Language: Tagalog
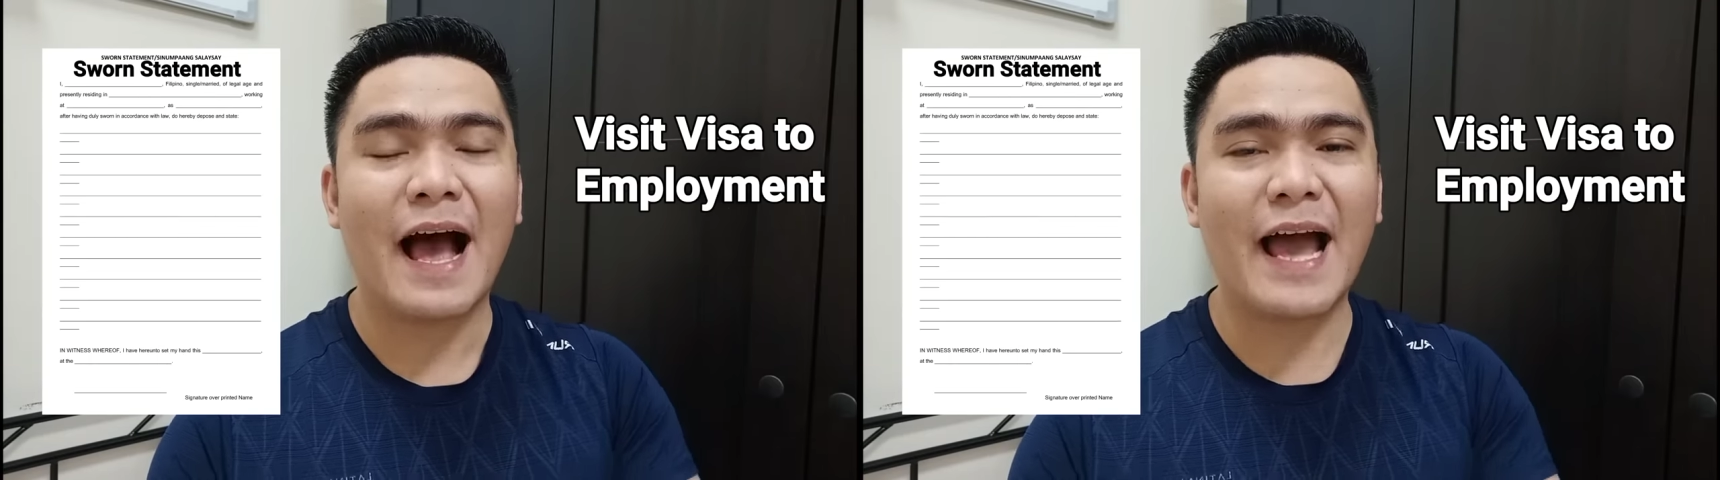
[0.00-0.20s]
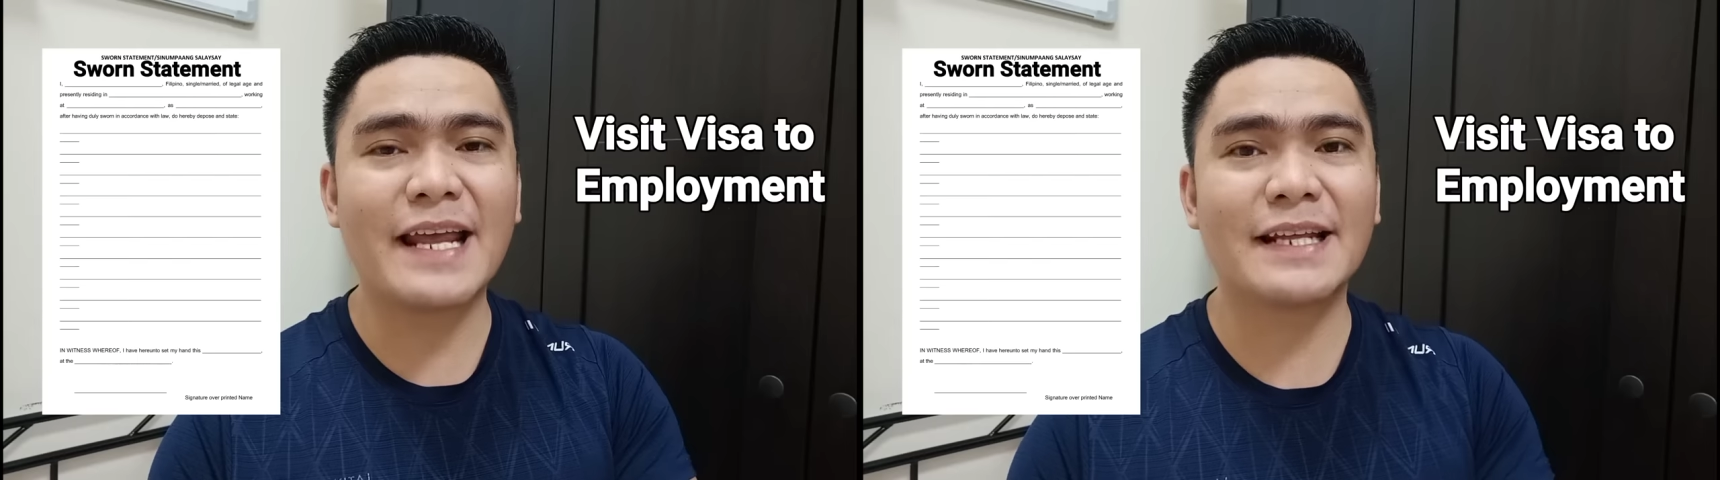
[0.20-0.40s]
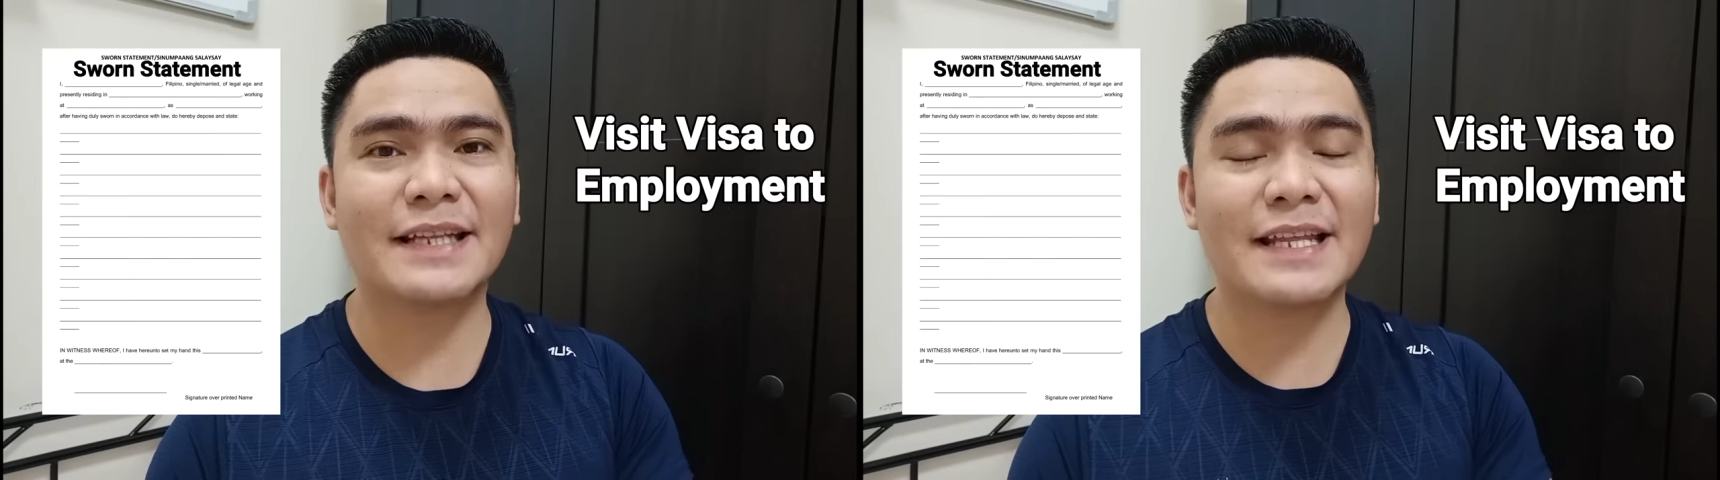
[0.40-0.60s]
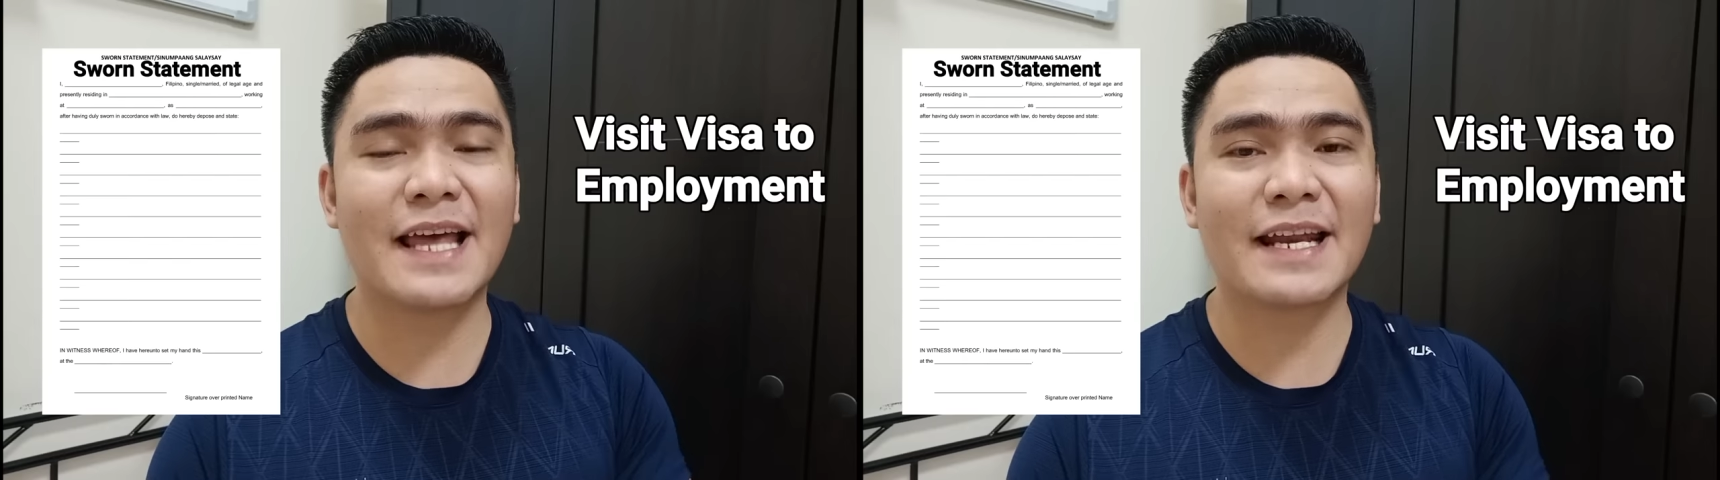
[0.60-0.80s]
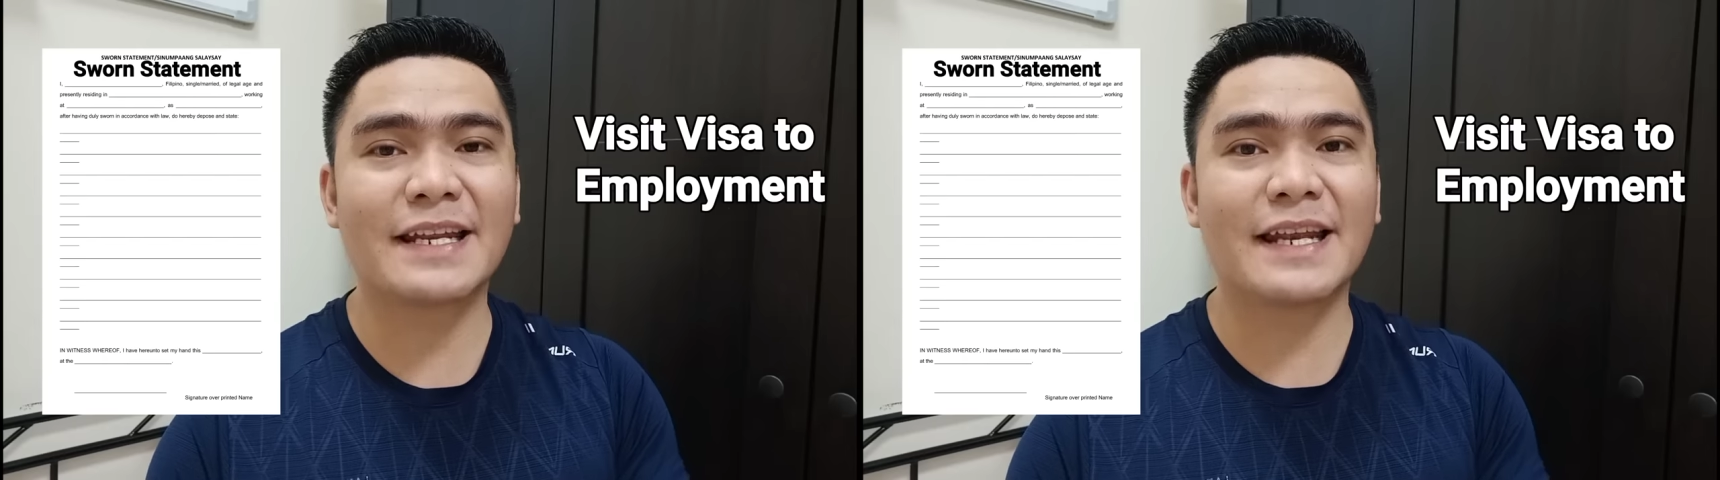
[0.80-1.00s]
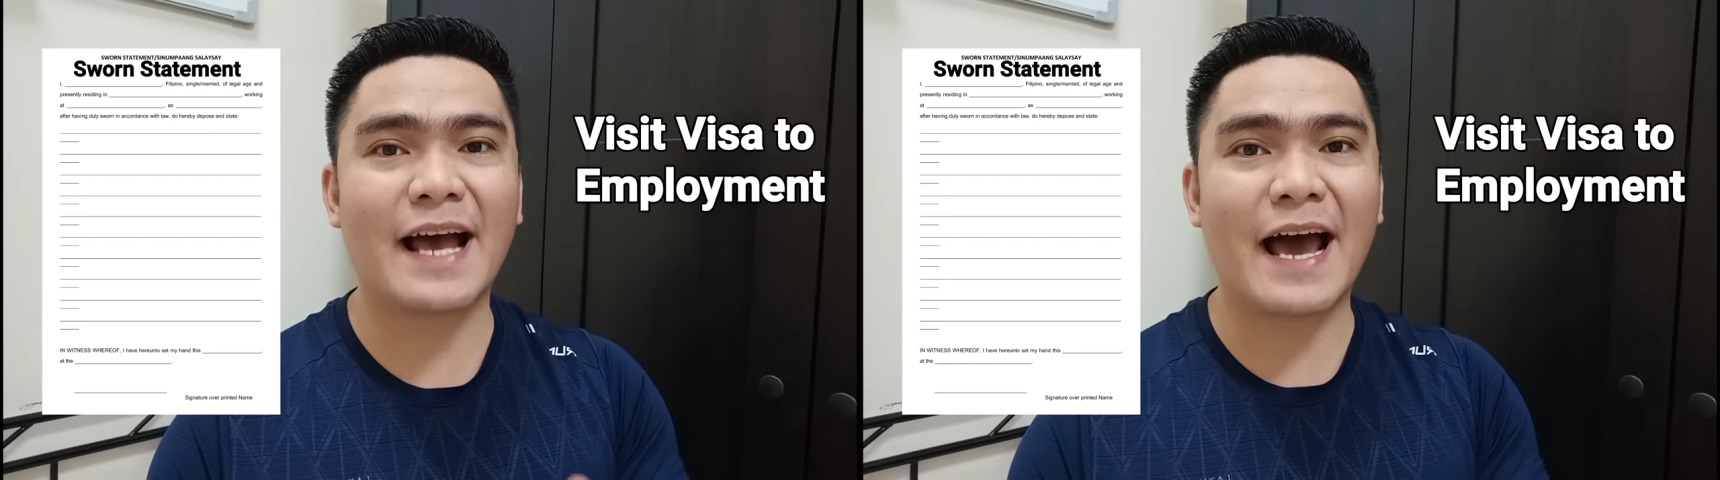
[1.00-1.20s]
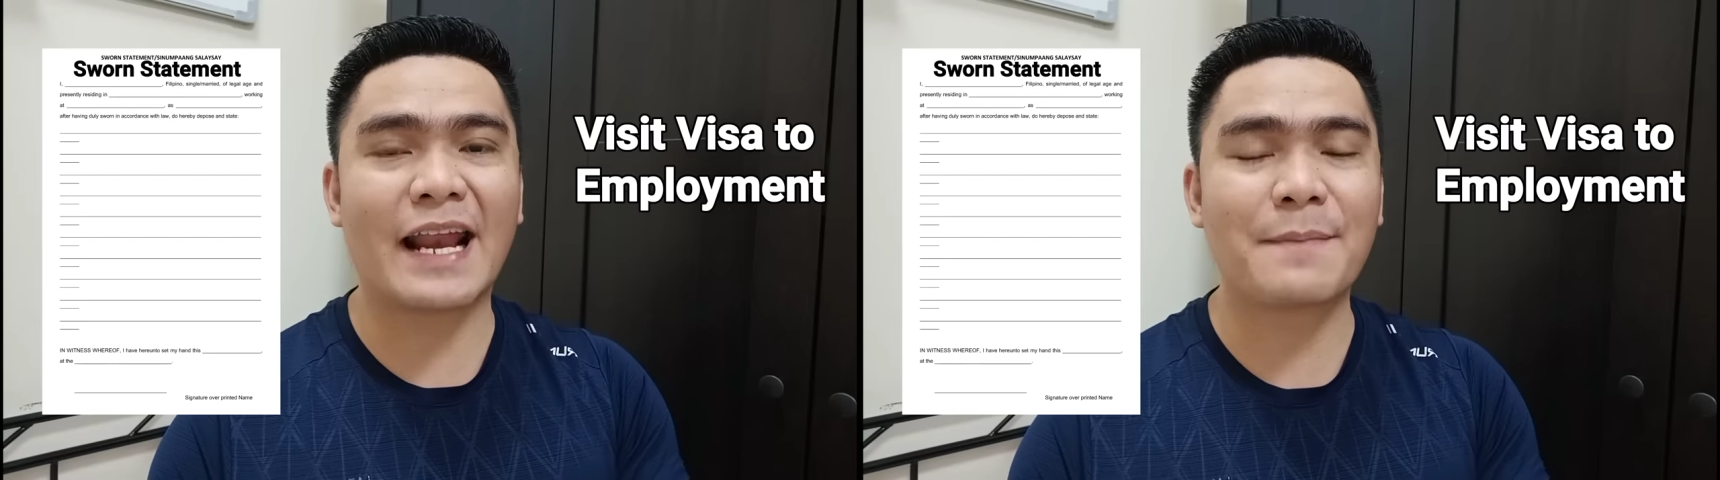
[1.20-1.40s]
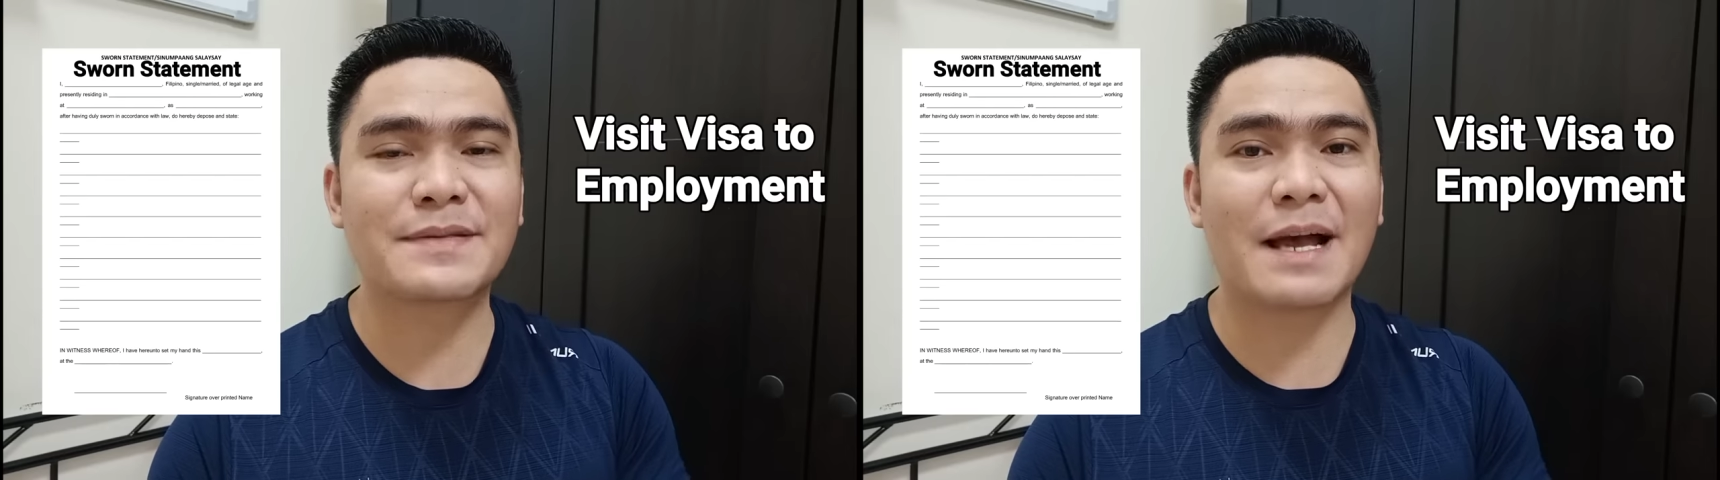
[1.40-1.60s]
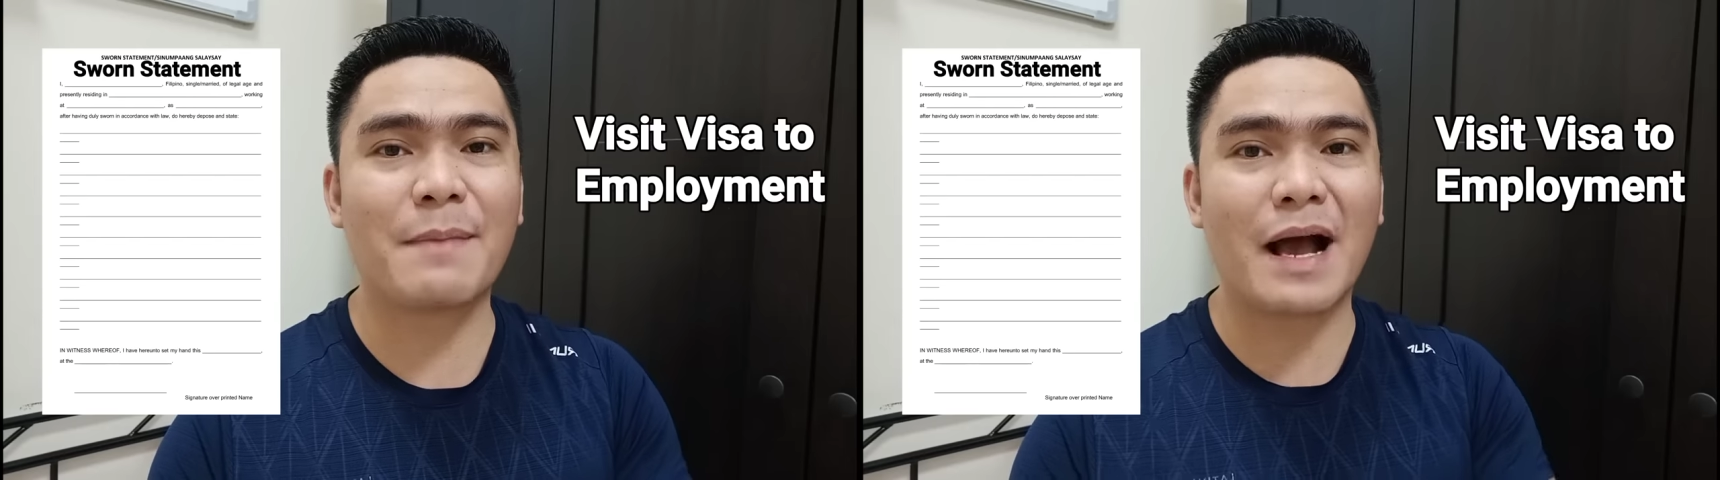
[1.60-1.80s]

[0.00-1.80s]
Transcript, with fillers: ay hindi na rin hinahanap sa